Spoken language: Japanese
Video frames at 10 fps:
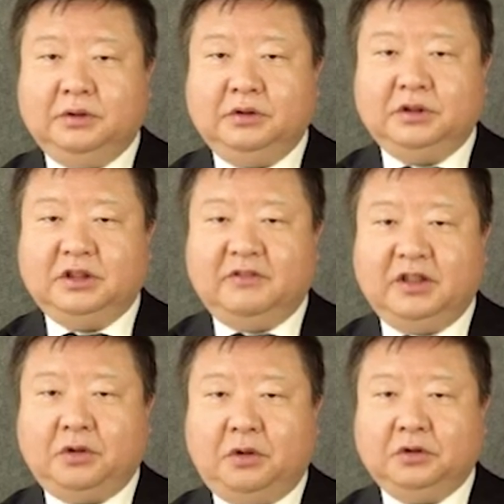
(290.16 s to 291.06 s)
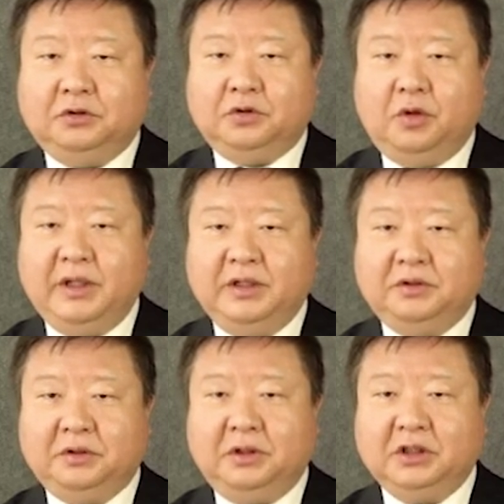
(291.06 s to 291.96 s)
この JavaTalk
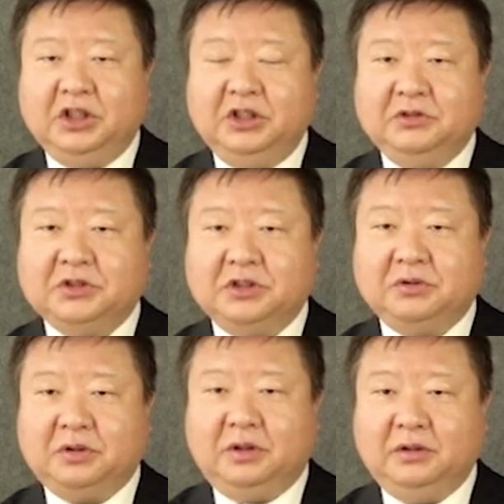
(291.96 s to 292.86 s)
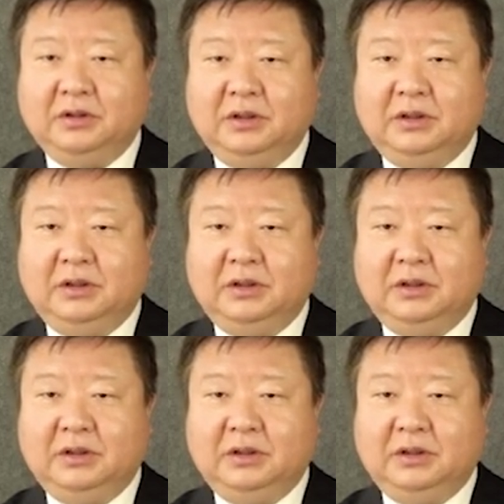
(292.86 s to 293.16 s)
コメントを記入すると、